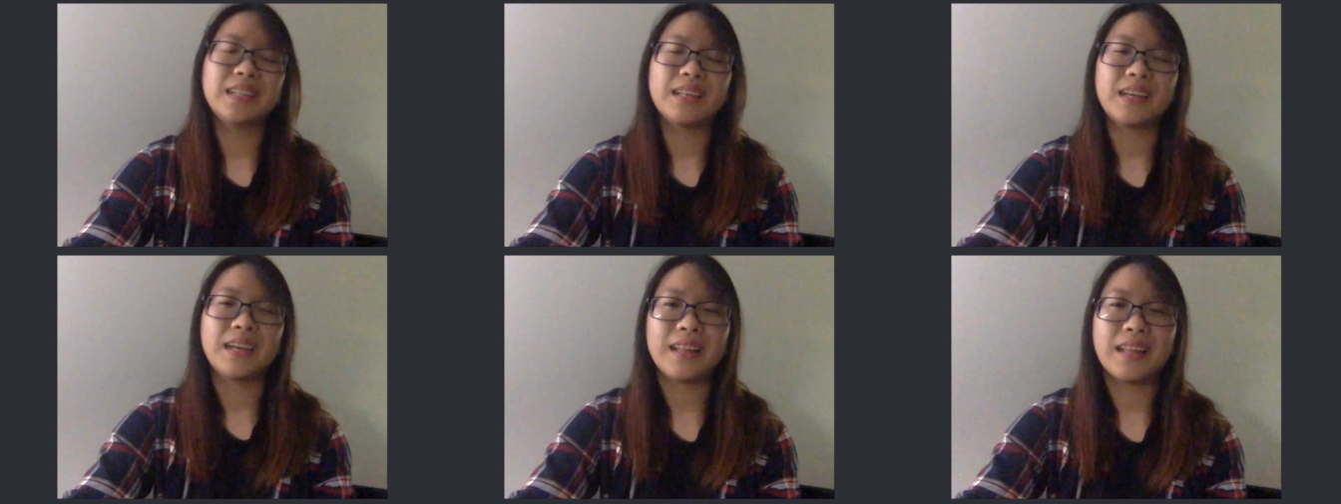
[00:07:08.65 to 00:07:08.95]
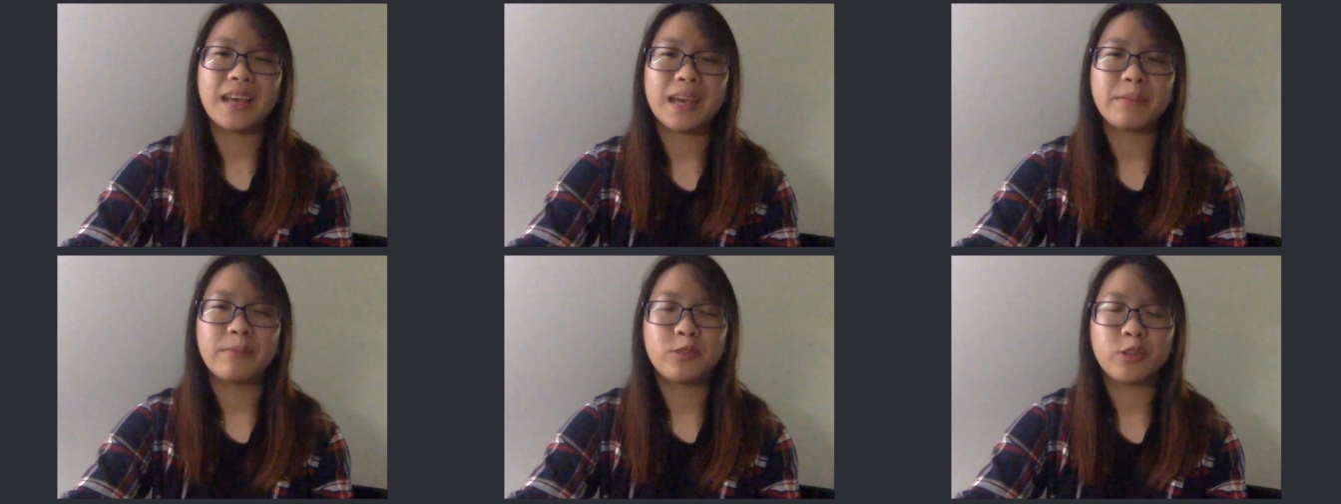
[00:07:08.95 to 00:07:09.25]
thế là
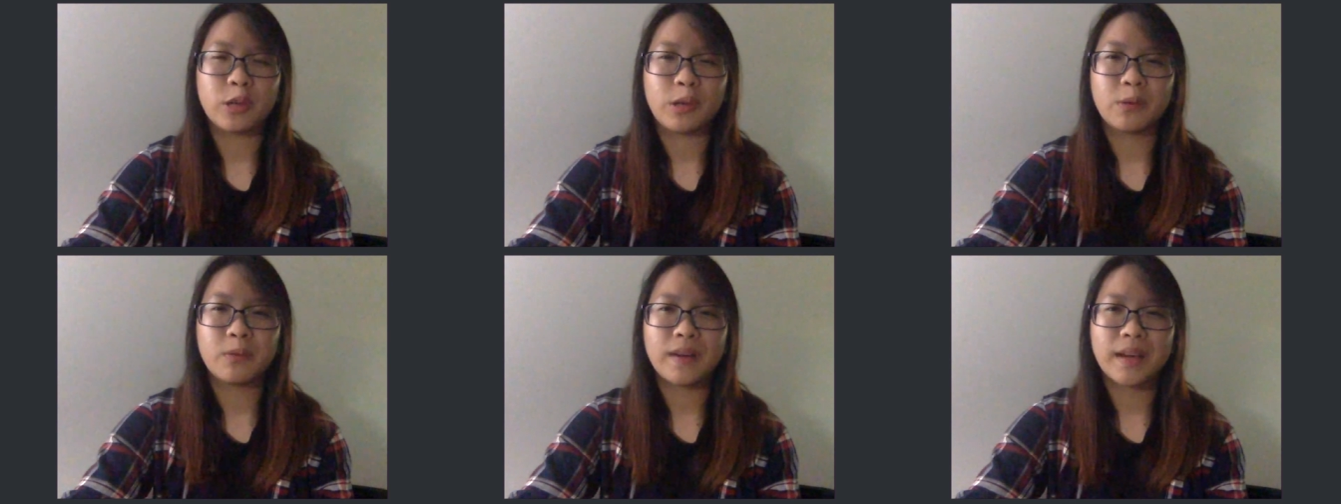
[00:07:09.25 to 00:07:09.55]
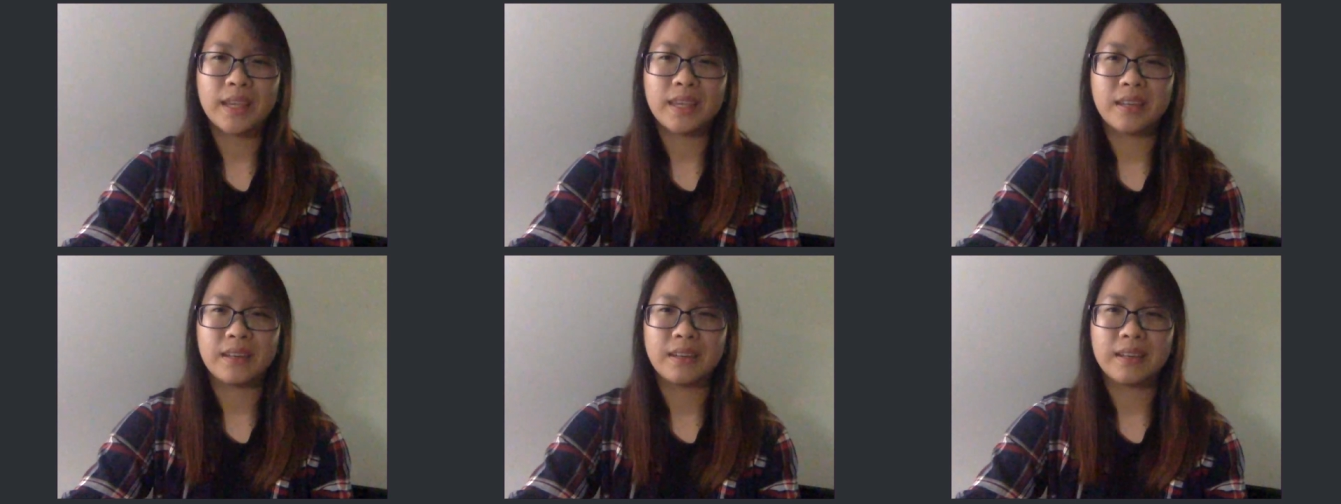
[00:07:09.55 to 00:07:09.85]
em chuyển qua
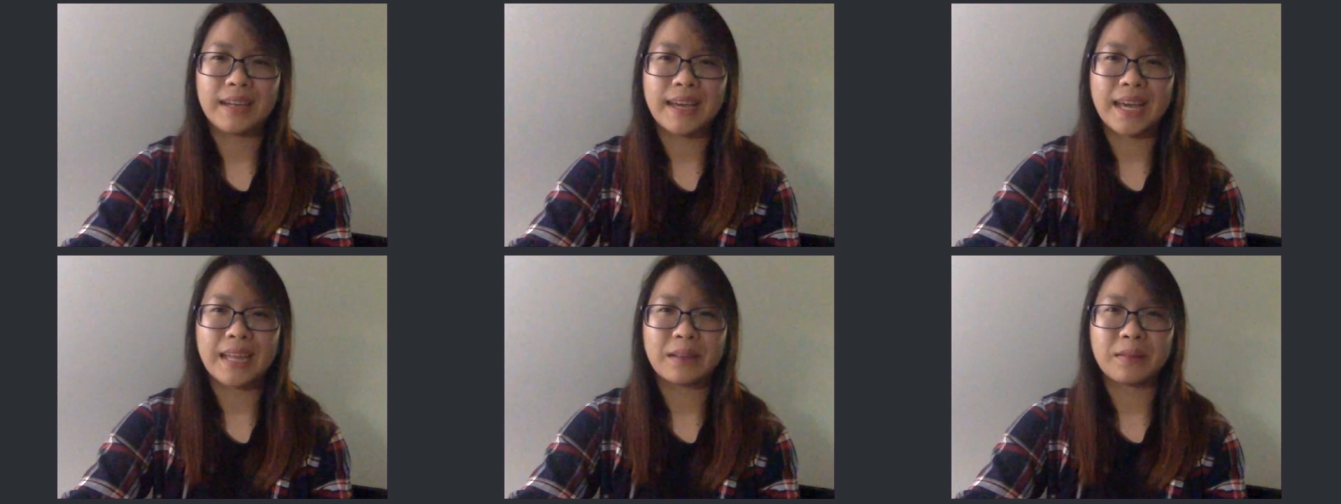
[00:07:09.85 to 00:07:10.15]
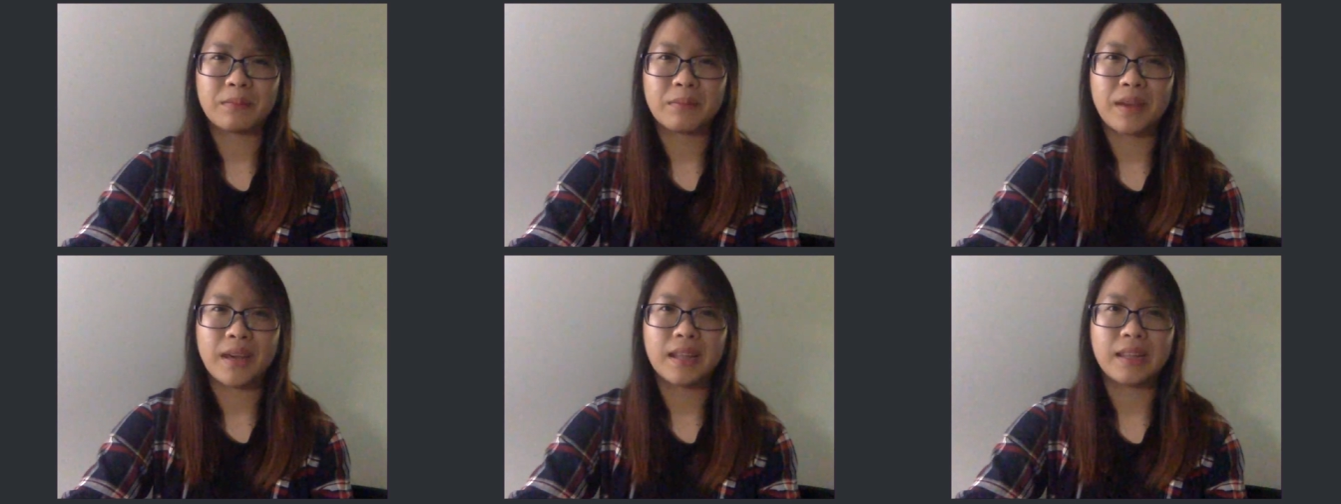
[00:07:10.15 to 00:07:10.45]
những
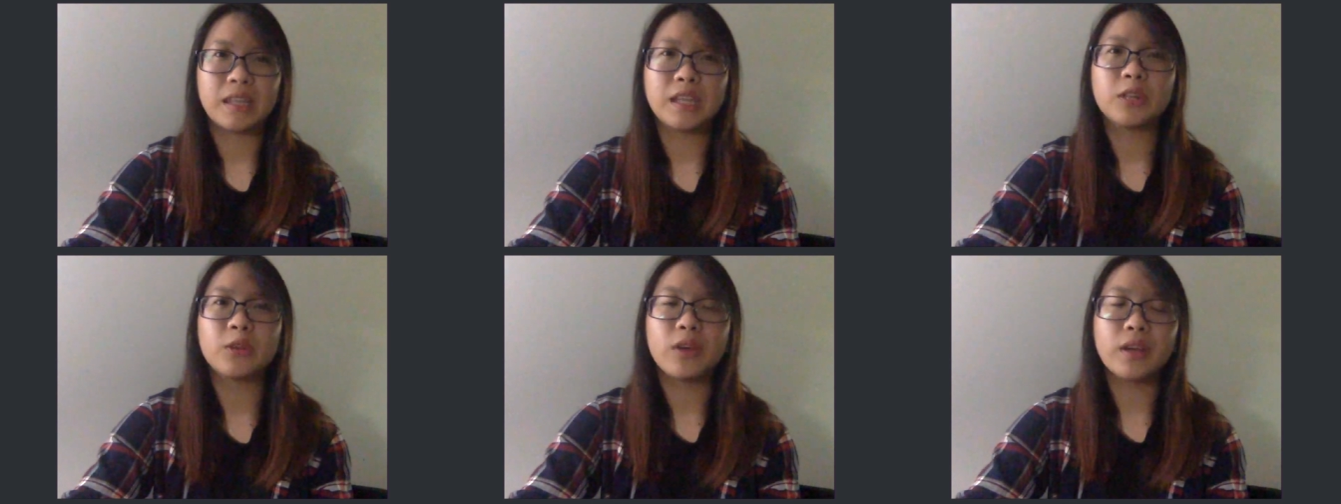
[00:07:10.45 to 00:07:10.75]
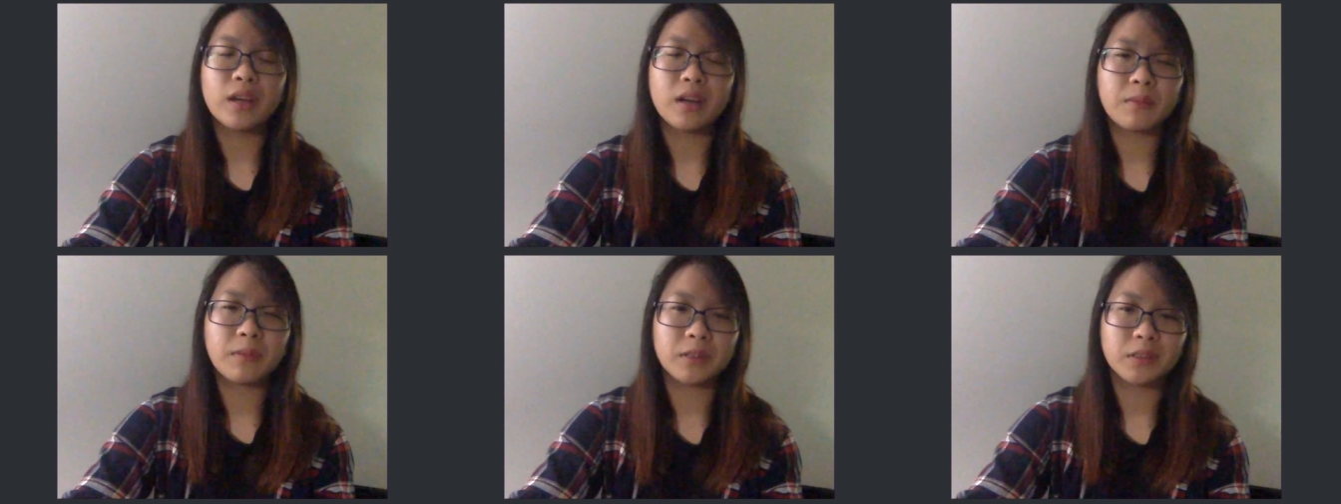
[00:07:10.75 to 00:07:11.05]
ngành và lý
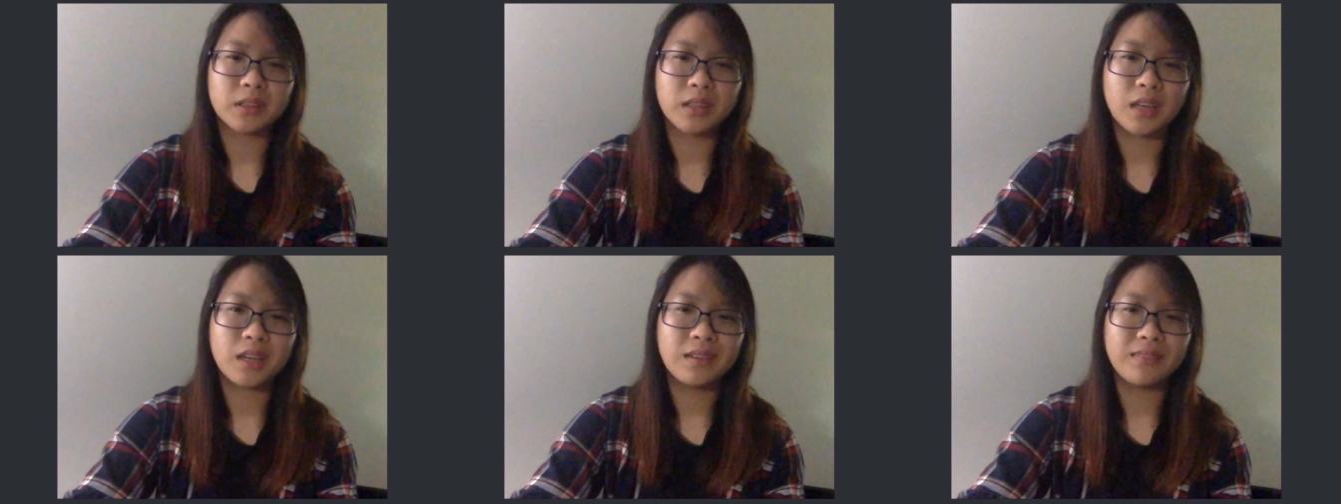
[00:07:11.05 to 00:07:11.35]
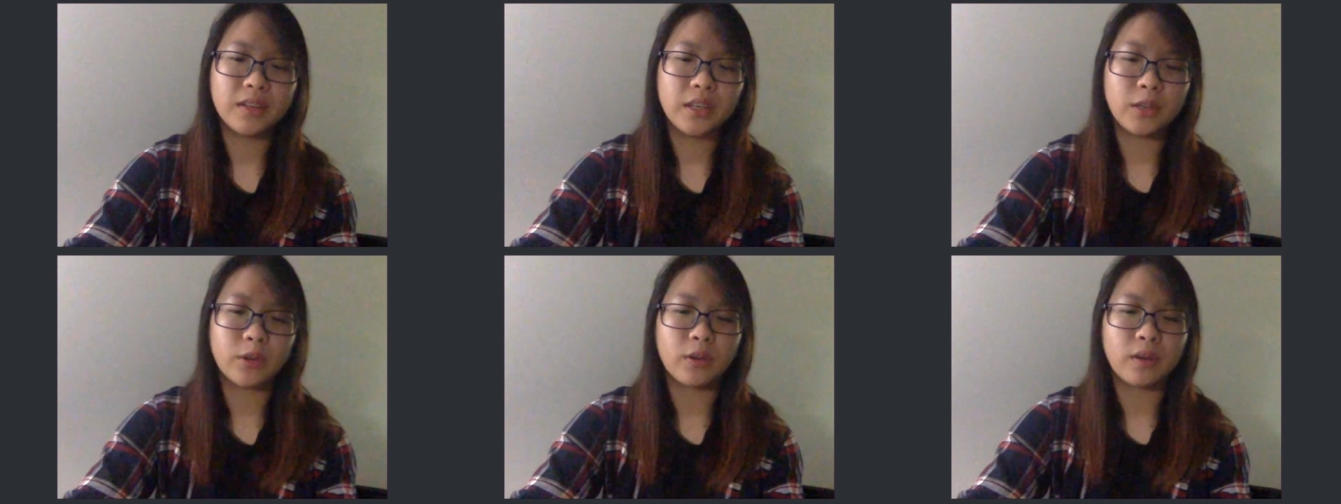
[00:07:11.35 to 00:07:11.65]
thuyết hơn một tí
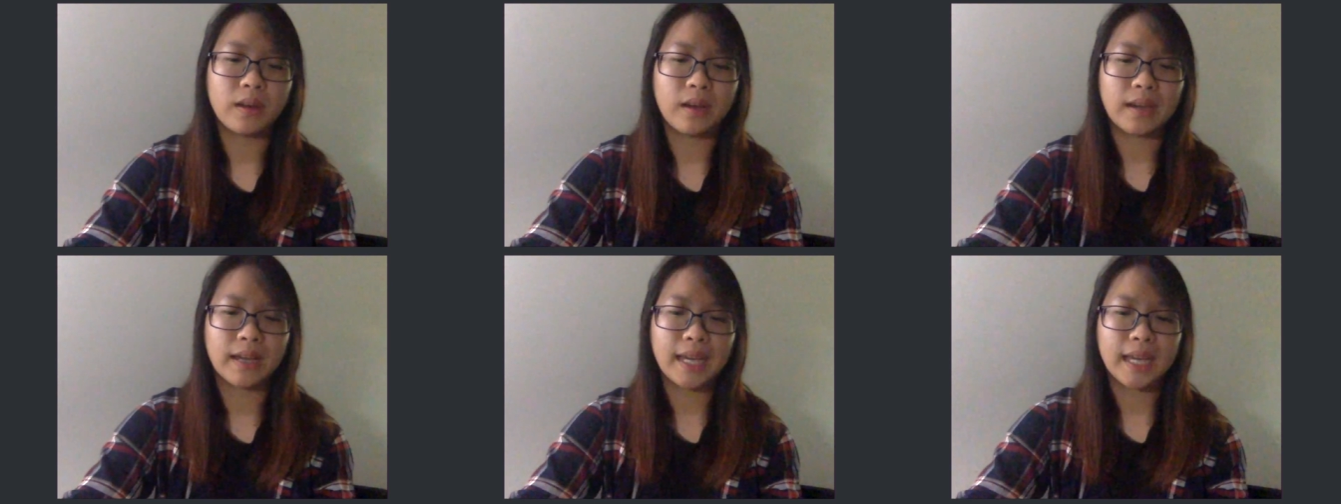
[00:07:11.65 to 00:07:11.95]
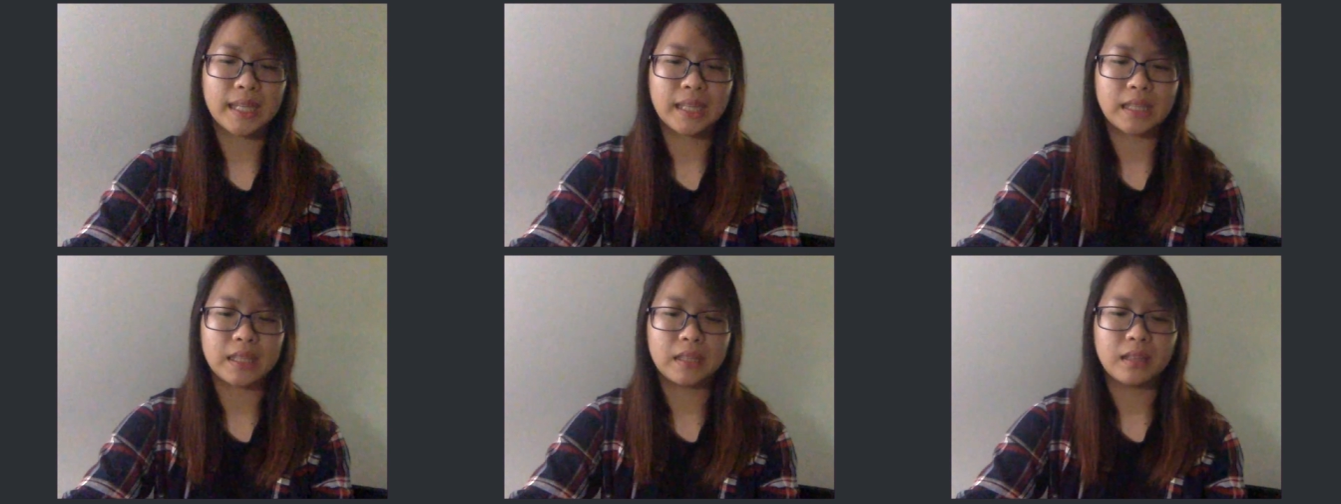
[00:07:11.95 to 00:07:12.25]
ví dụ là
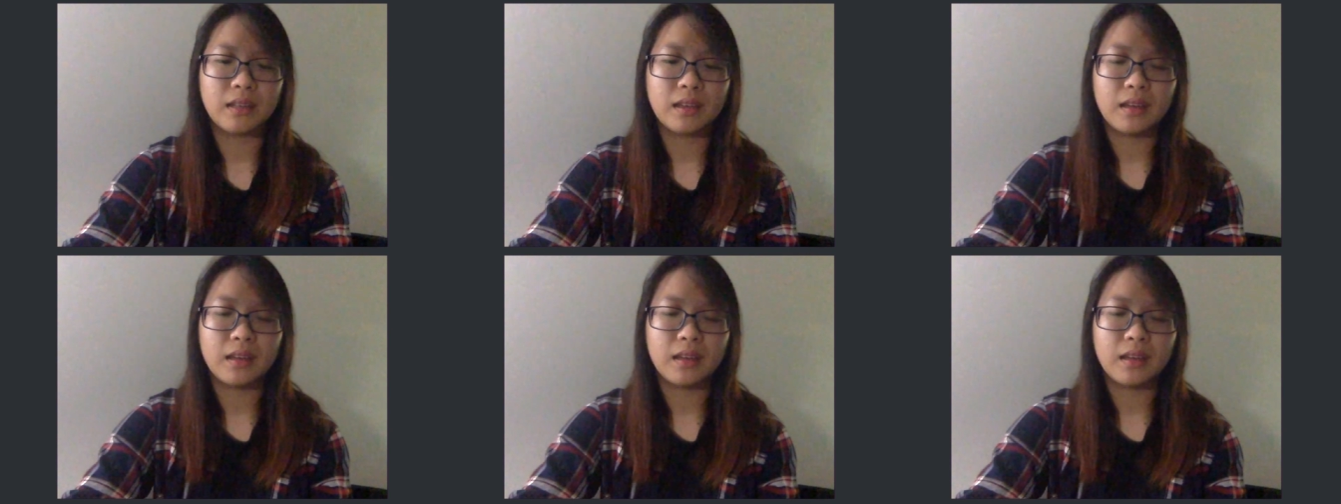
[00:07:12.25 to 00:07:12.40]
ngành